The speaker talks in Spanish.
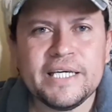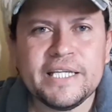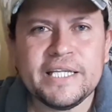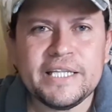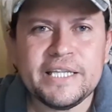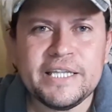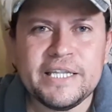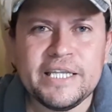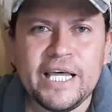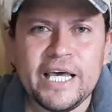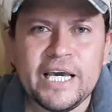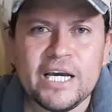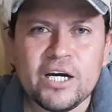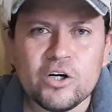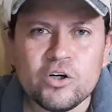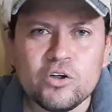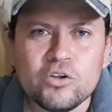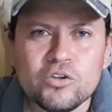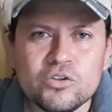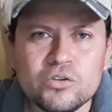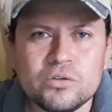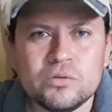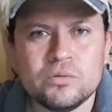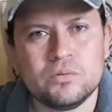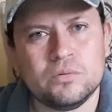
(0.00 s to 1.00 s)

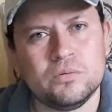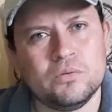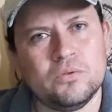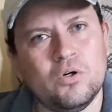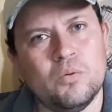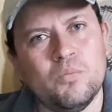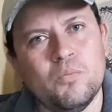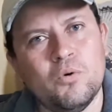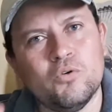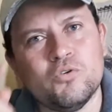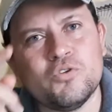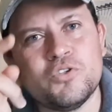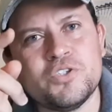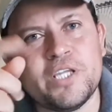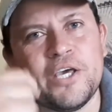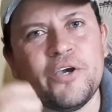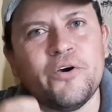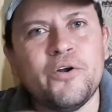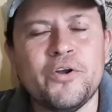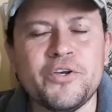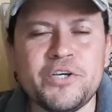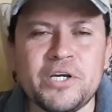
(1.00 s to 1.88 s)
negros, como usted y yo lo